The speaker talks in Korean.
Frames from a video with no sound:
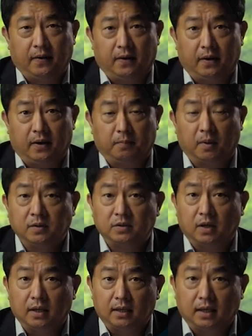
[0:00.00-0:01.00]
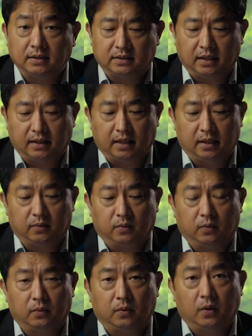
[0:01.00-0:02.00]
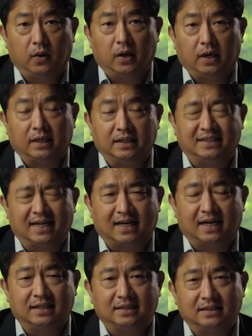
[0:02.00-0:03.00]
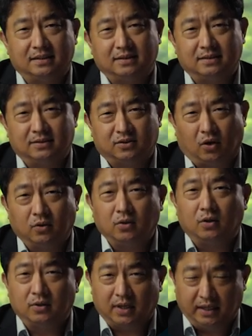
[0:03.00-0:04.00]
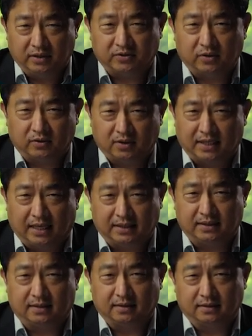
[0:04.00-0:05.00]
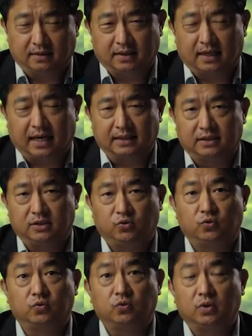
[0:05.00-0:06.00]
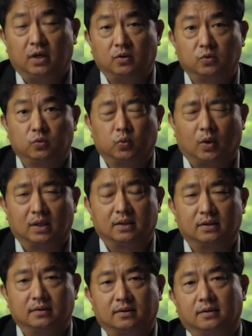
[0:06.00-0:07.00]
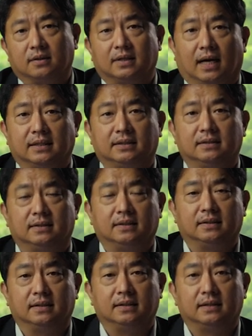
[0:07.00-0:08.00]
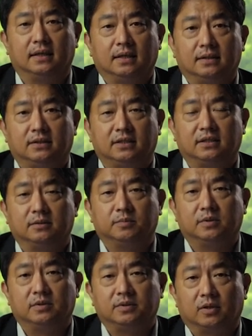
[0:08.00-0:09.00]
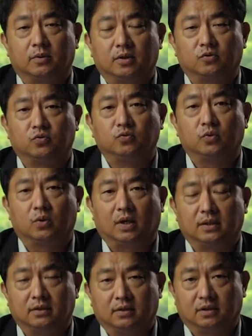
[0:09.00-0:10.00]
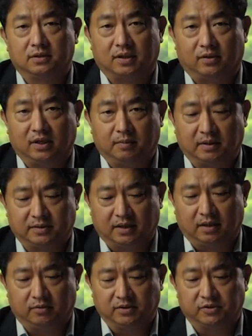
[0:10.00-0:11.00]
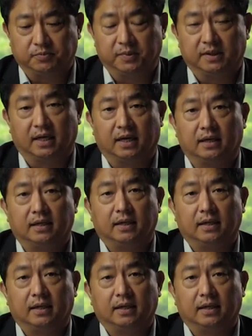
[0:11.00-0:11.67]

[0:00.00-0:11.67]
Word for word: 어, 먼저 한 가지의 예로 이제까지는 정렬돼 있었던 가치들, 그러니까 가치 추구를 해도 좋았던 그런 가치들이 지금은 새롭게 충돌하는 그런 상황이 발생하고 있습니다.